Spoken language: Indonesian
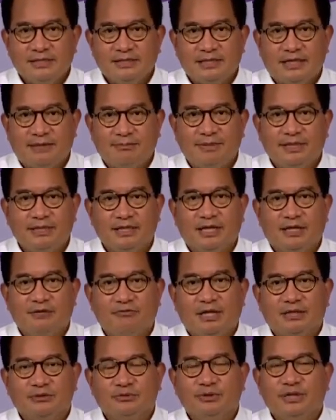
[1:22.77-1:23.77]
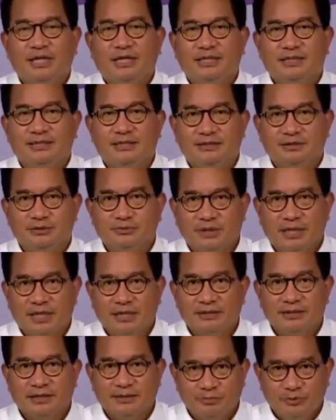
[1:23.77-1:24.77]
sampai dengan waktu yang
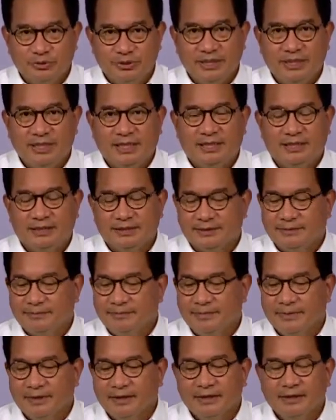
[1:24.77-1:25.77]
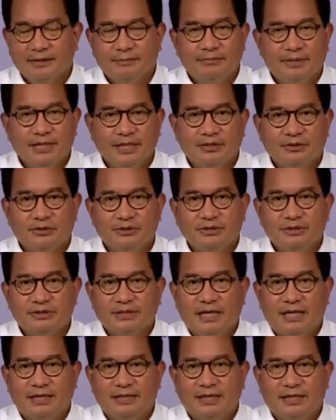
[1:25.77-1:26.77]
ditentukan kemudian.
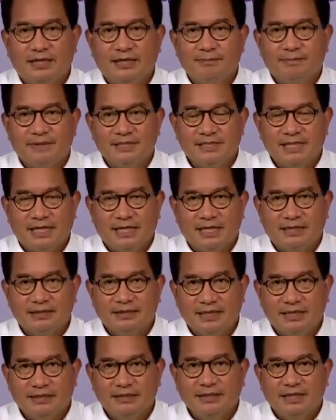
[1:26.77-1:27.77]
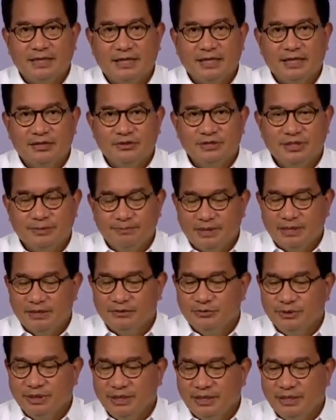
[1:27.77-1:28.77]
Berikut adalah persyaratan yang harus
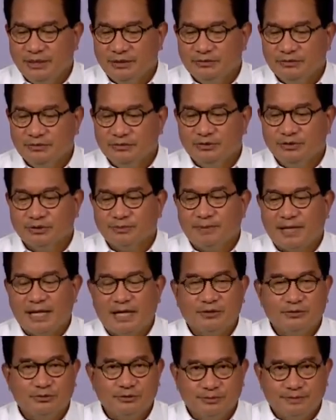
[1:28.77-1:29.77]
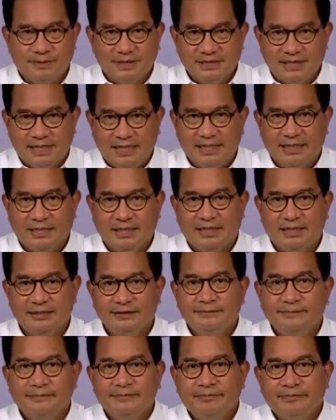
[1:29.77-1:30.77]
dipenuhi untuk pelaku
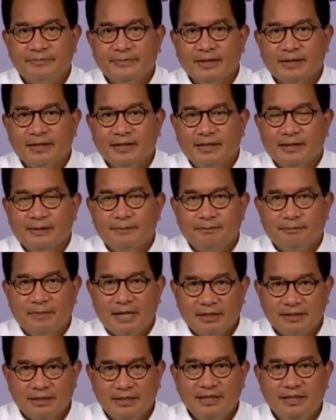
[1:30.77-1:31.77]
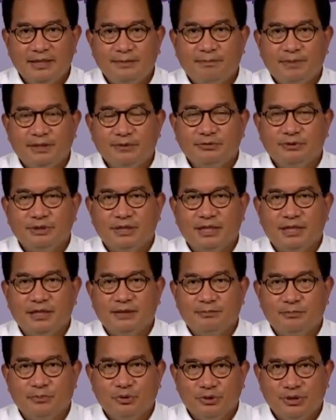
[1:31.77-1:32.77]
perjalanan bagi
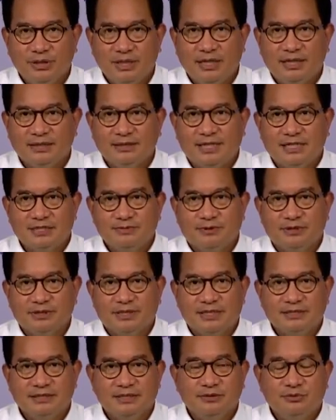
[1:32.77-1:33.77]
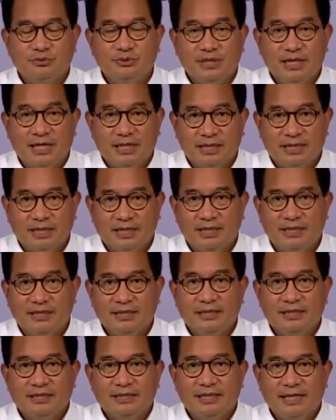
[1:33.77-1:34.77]
pengguna moda transportasi
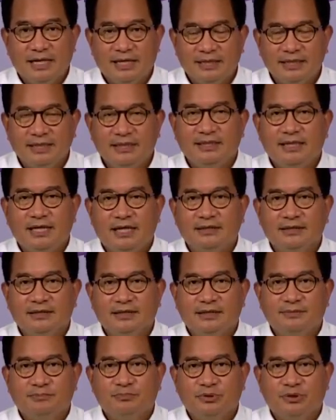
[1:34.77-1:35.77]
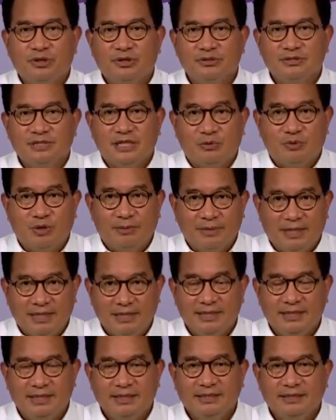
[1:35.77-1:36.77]
udara dari dan ke Pulau Jawa
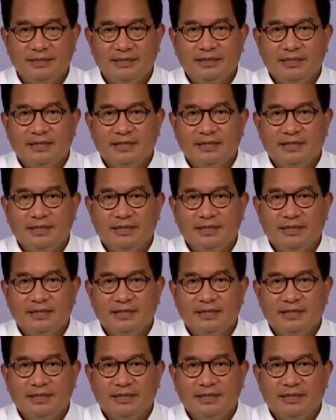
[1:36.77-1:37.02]
Bali